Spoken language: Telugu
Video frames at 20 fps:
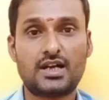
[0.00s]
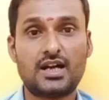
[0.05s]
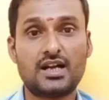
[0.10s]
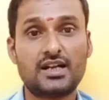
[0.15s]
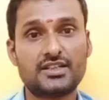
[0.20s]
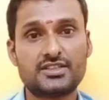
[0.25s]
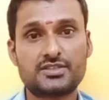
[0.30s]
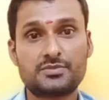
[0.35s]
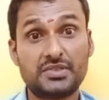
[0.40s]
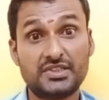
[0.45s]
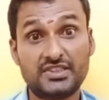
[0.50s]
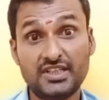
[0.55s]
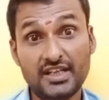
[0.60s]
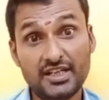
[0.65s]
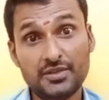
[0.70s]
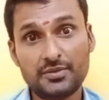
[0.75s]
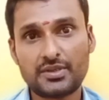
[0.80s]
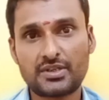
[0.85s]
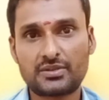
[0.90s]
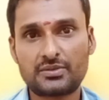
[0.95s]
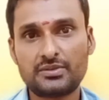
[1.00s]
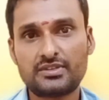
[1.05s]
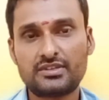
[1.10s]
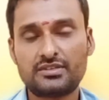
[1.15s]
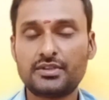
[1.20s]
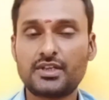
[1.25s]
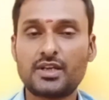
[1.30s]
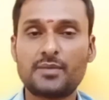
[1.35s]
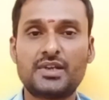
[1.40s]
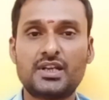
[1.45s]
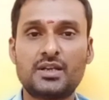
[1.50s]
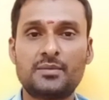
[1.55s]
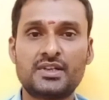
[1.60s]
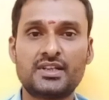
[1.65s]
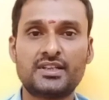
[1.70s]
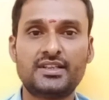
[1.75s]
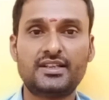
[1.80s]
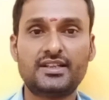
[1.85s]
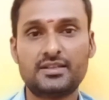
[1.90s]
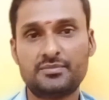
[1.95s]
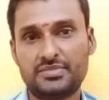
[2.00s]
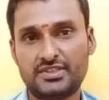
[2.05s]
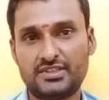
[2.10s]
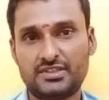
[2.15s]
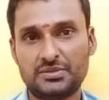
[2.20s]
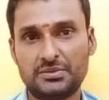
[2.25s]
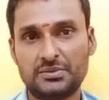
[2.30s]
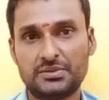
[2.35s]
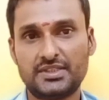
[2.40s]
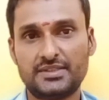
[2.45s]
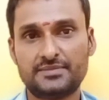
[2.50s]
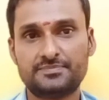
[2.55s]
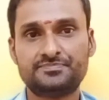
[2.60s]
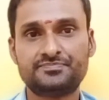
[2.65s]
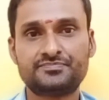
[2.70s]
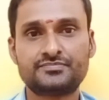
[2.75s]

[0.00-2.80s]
ఆగస్ట్ పదిహేడు వరకు సూర్య బలం అనేది కనిపిస్తుంది